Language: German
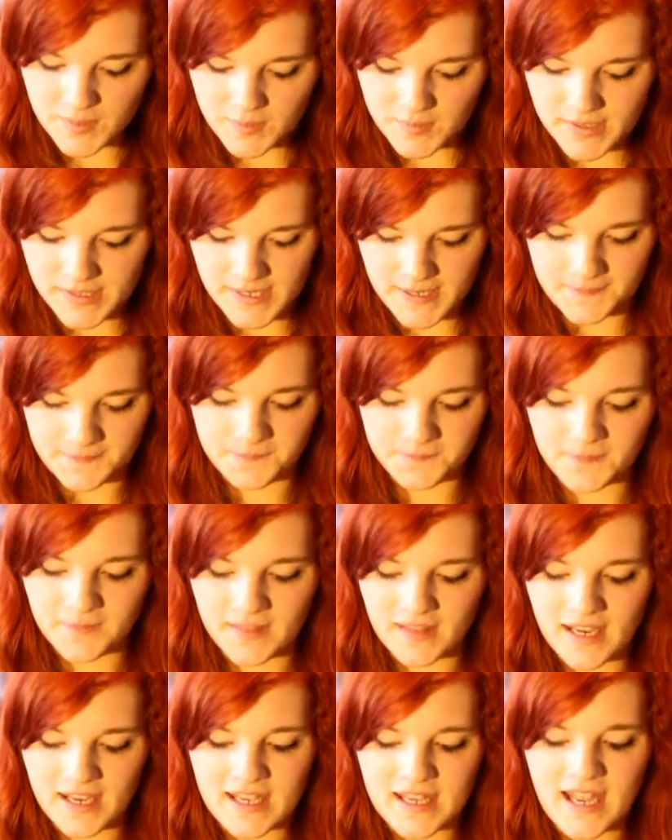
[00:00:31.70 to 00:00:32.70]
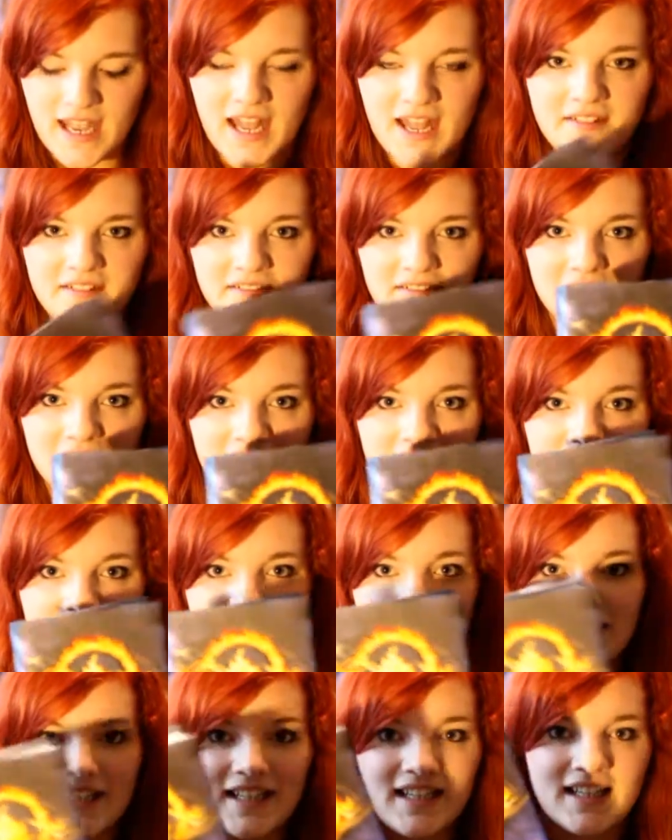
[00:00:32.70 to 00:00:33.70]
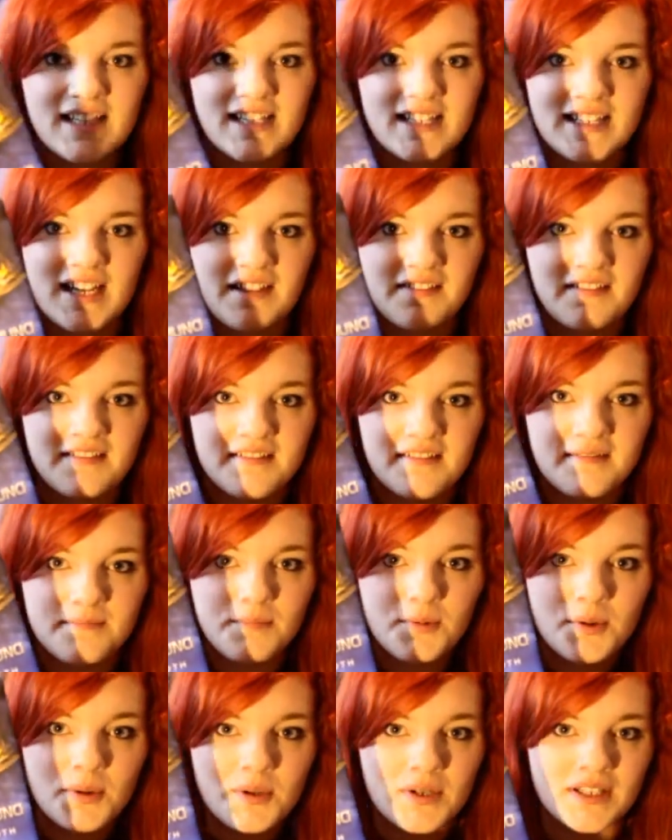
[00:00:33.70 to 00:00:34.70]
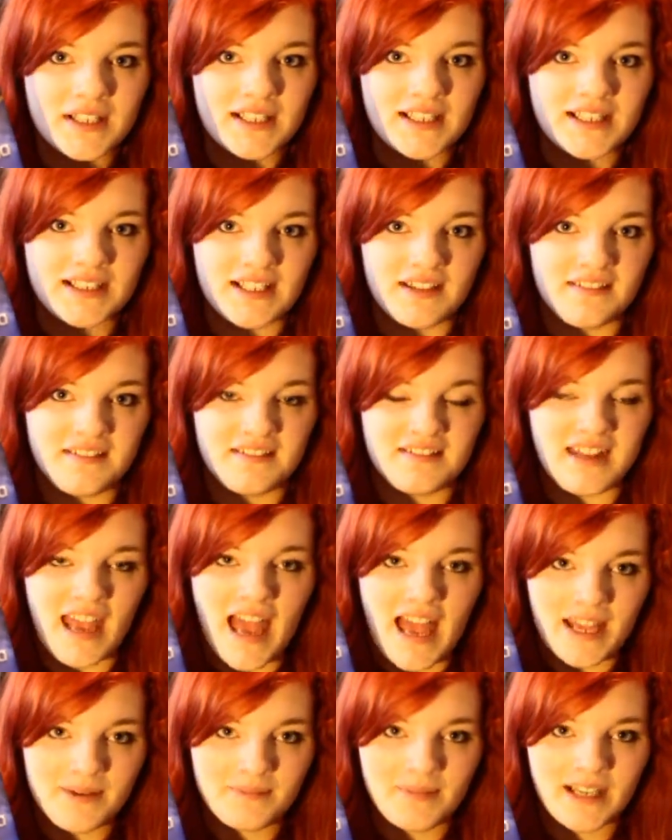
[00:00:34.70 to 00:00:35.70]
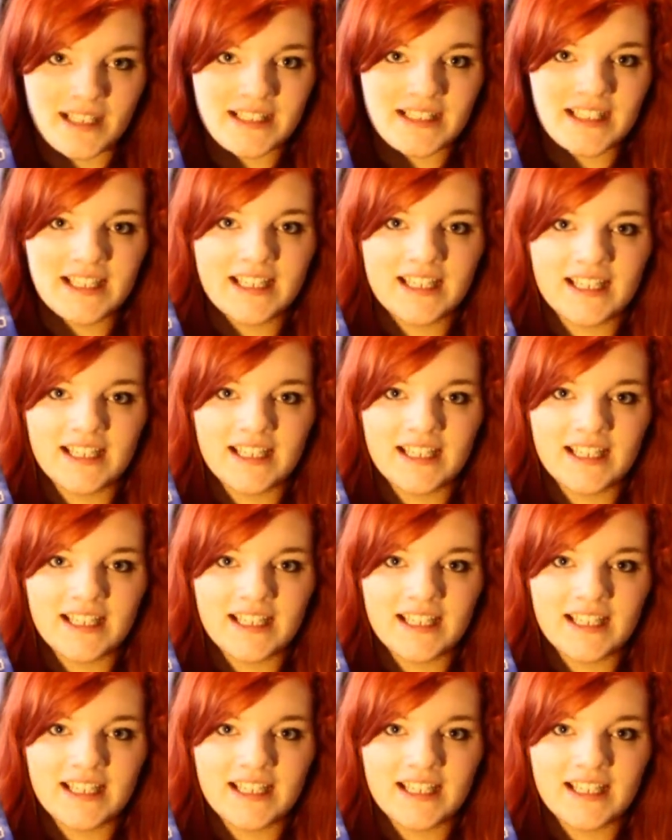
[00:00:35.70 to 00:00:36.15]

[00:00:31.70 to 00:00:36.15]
Okay, also, das ist das Buch, das ist der Einband.